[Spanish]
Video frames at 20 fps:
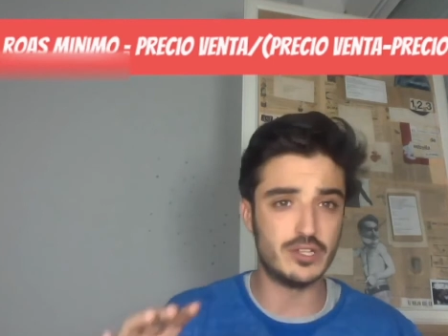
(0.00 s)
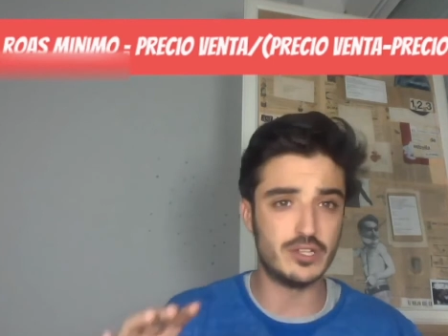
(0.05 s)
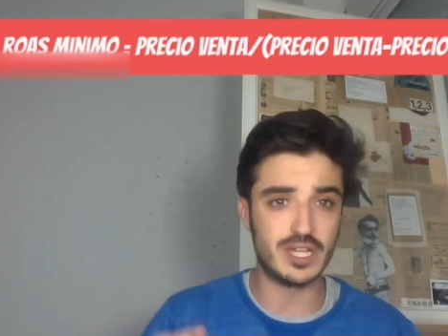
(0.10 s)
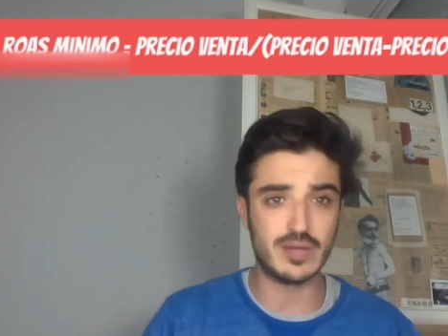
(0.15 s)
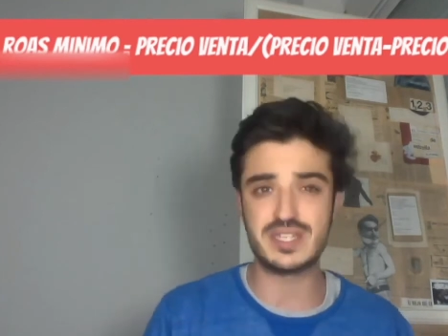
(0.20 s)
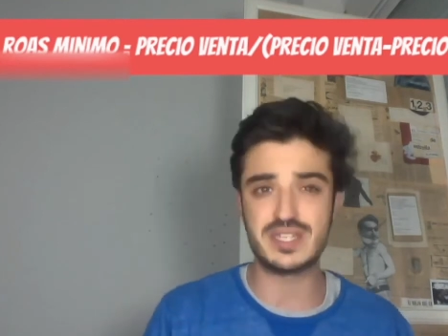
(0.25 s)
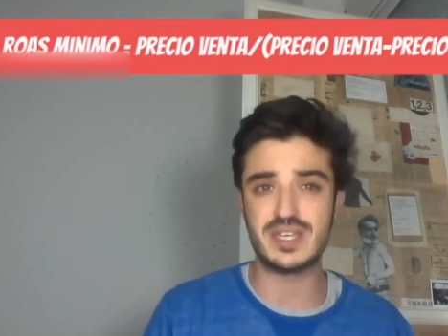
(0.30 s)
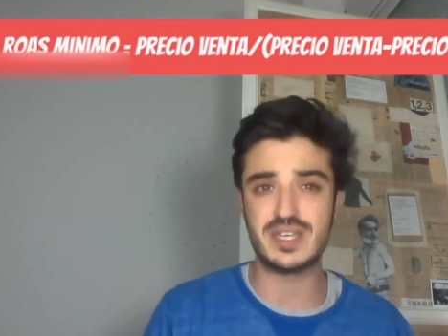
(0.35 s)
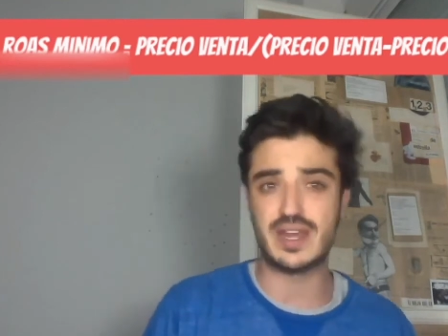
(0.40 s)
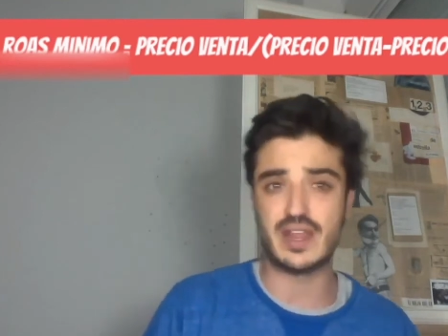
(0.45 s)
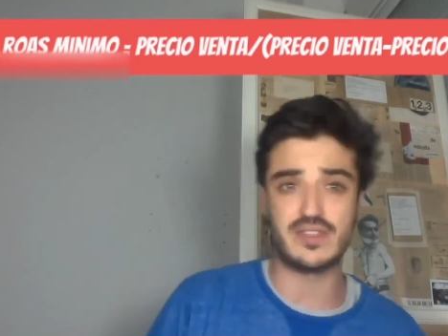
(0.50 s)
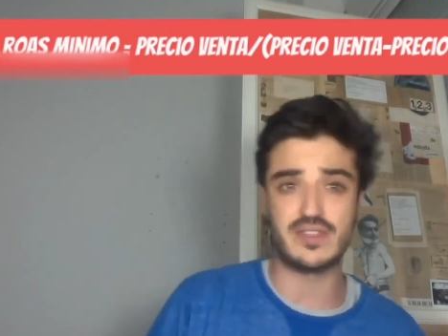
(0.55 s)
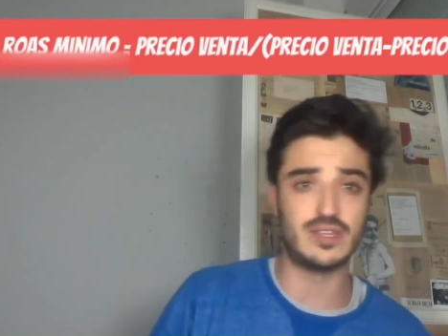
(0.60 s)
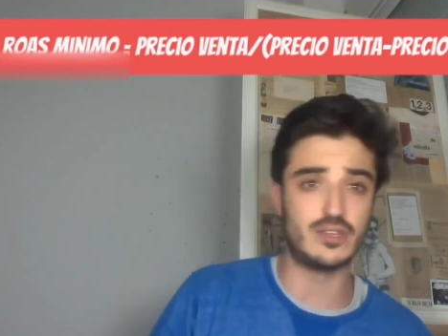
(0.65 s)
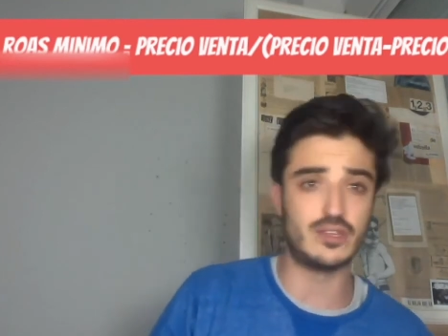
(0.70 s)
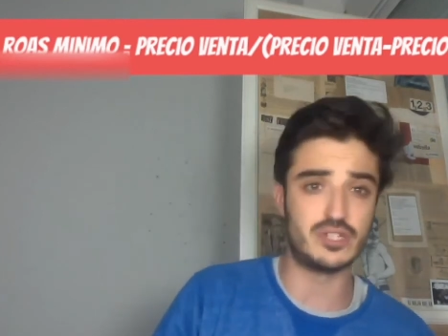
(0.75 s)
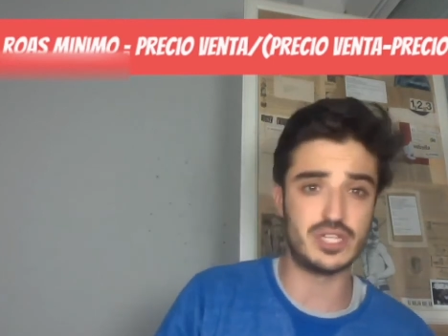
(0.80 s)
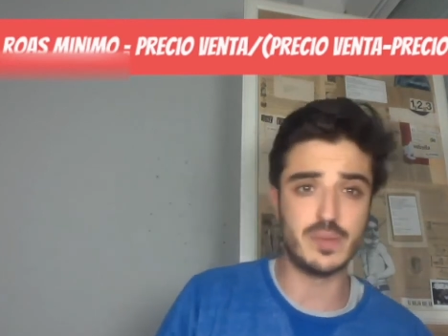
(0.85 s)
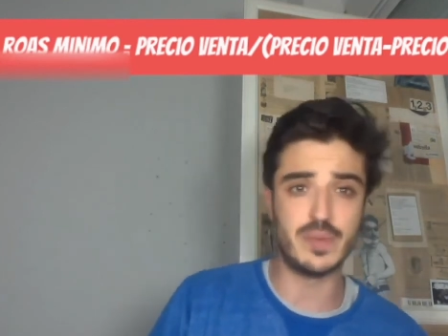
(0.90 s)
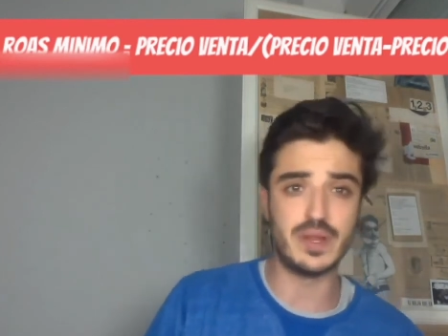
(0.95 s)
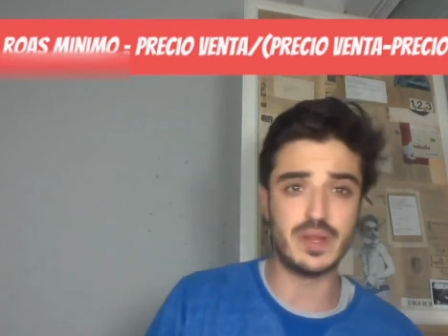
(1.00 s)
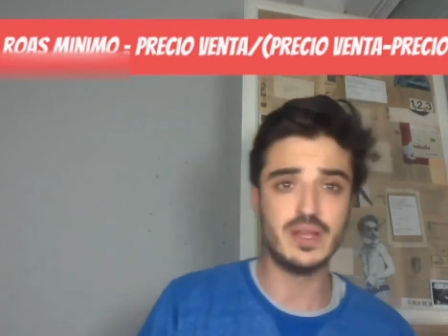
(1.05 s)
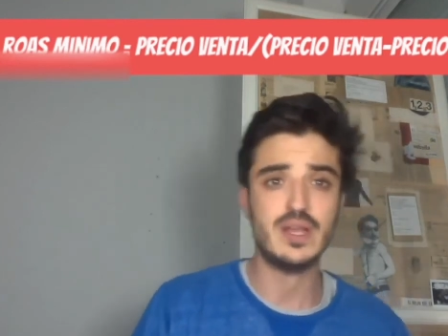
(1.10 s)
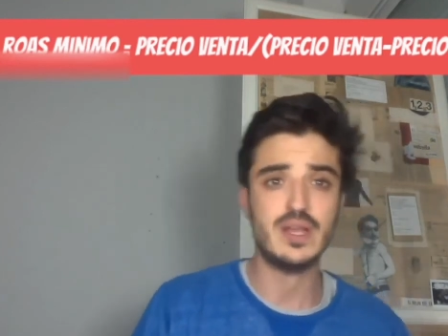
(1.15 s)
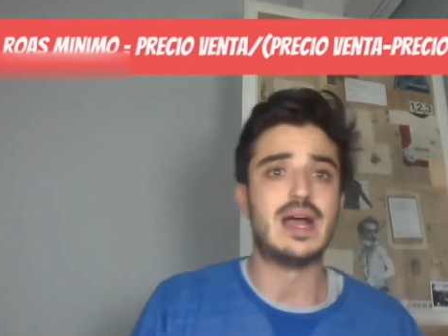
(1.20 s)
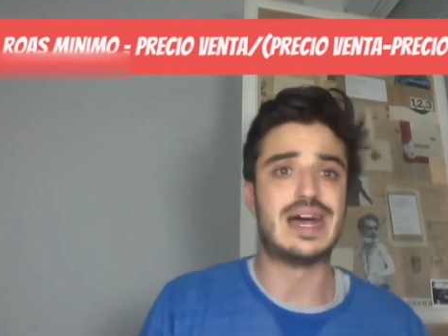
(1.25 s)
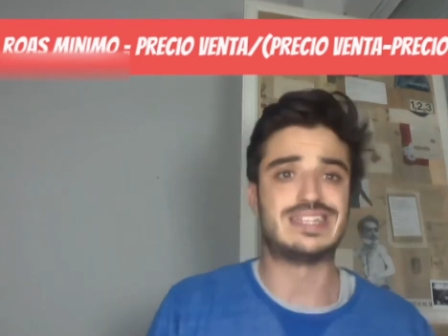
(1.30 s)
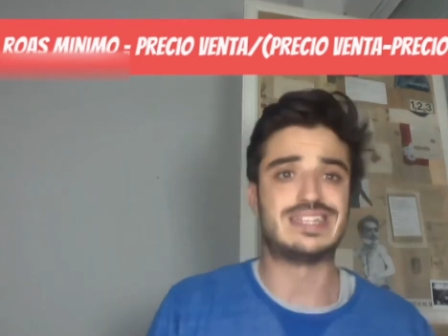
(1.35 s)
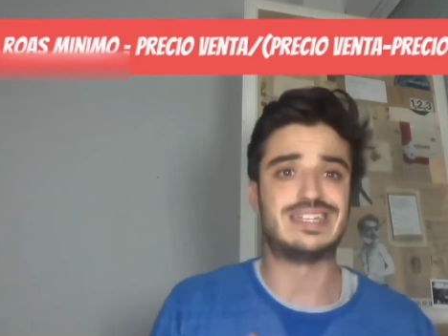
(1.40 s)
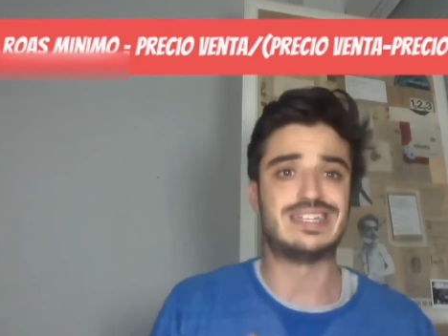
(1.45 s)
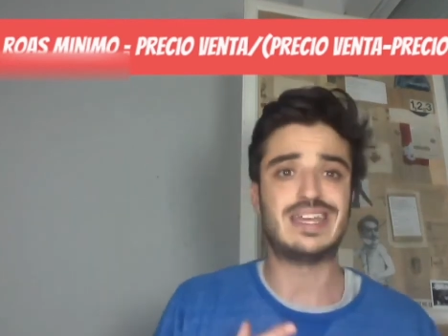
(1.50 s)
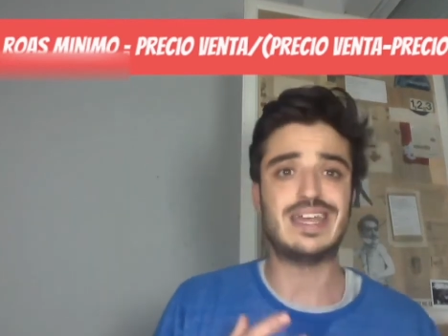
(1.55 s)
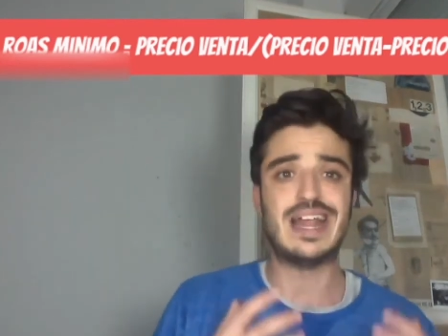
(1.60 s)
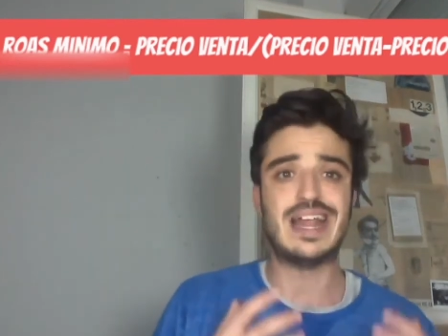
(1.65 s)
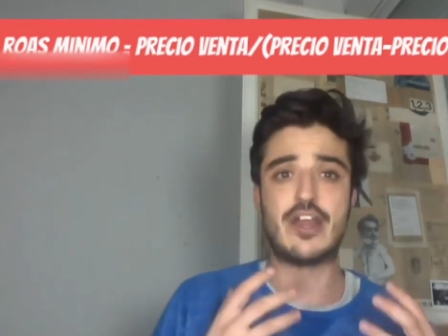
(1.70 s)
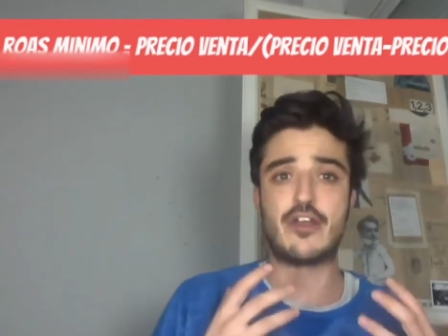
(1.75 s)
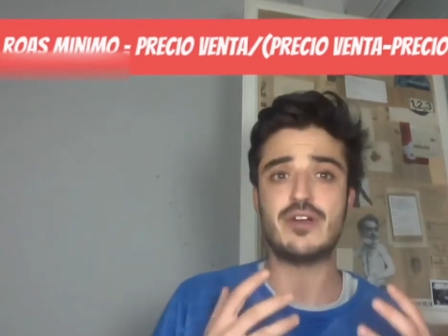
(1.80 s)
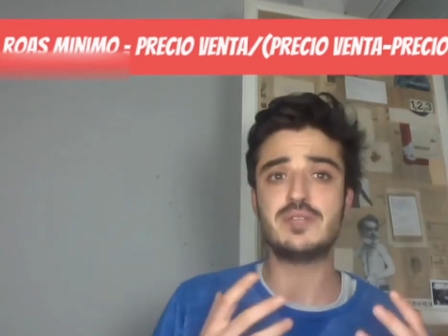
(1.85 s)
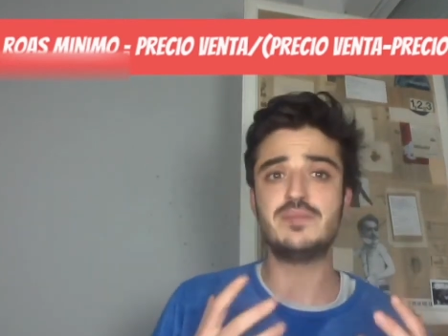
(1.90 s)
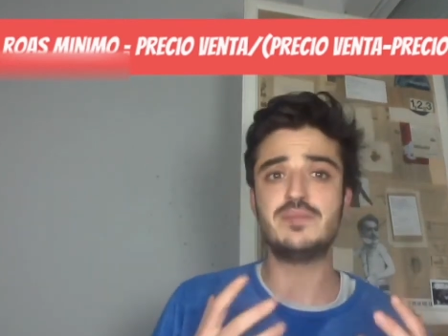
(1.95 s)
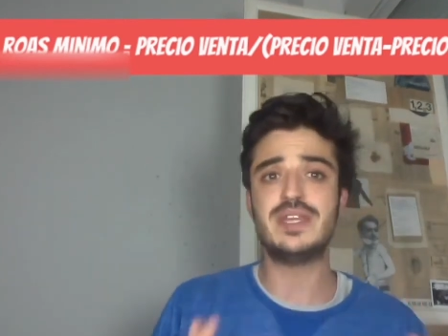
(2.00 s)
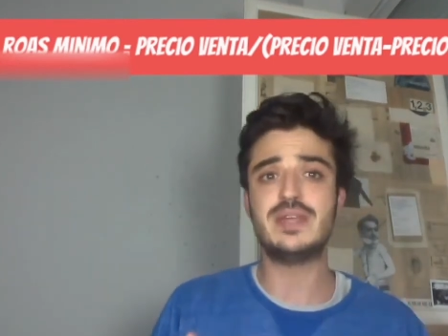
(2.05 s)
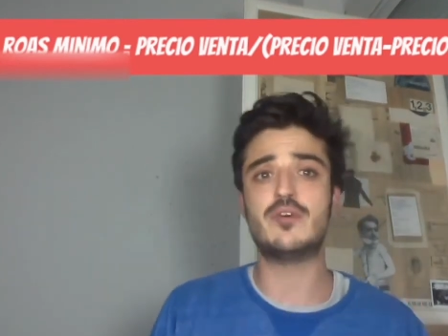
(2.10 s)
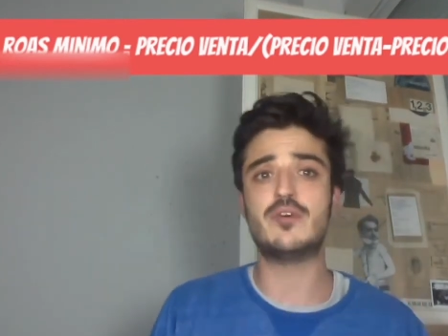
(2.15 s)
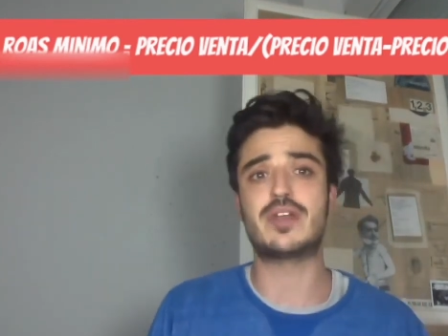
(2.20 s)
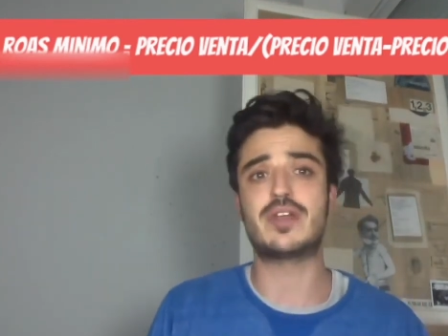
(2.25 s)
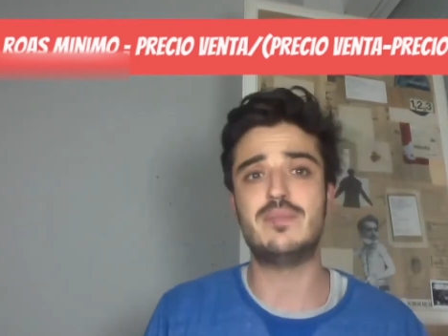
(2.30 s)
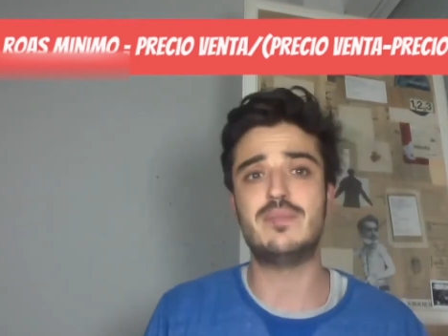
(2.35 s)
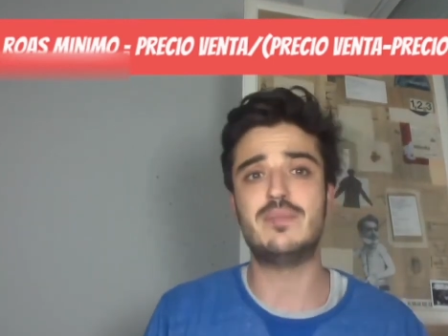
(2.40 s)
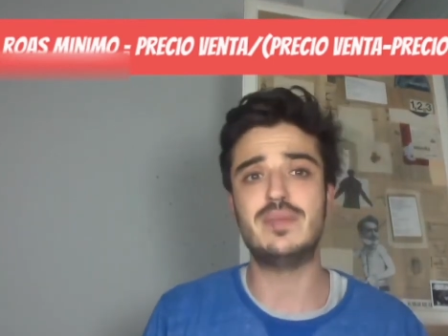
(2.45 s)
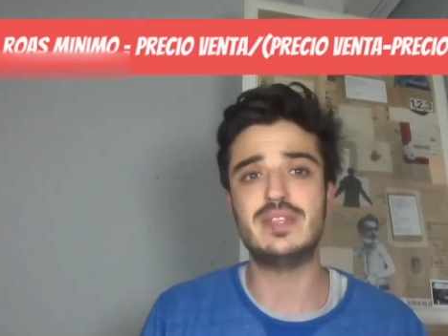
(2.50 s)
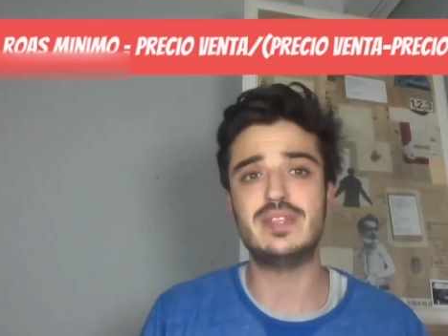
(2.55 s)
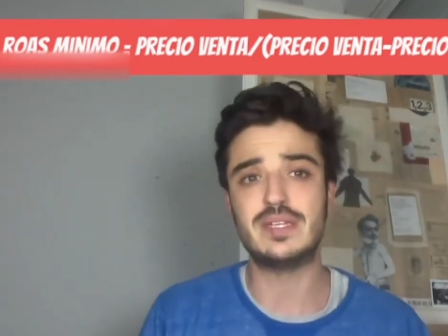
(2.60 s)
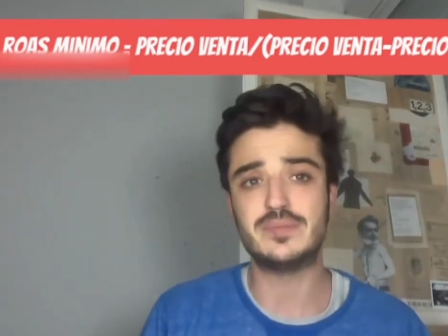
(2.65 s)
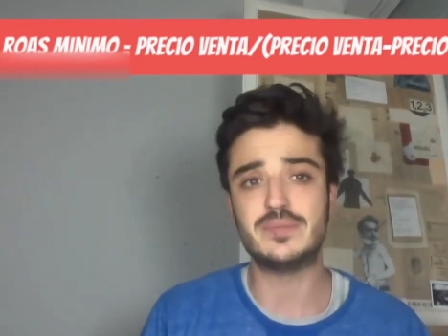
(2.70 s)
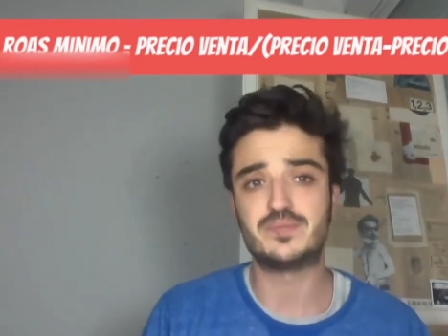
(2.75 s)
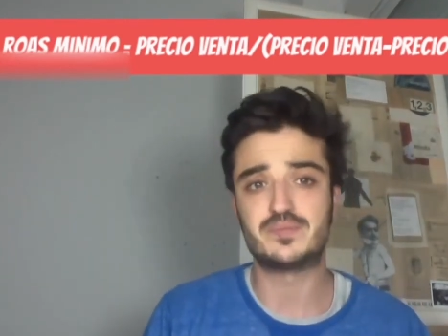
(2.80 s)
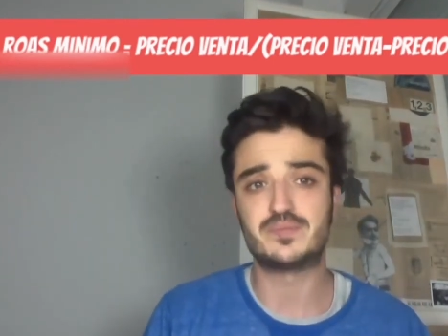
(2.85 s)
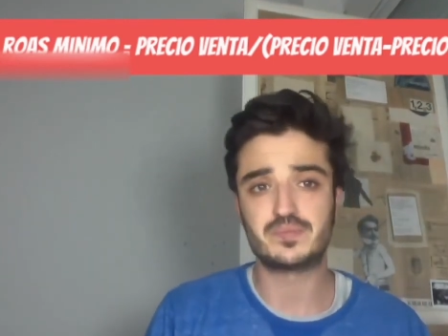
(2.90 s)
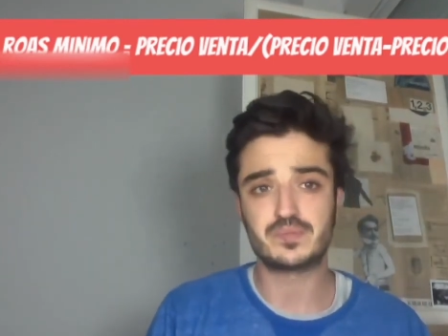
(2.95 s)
y que voy a seguir haciendo siempre. Así que el ROAS mínimo realmente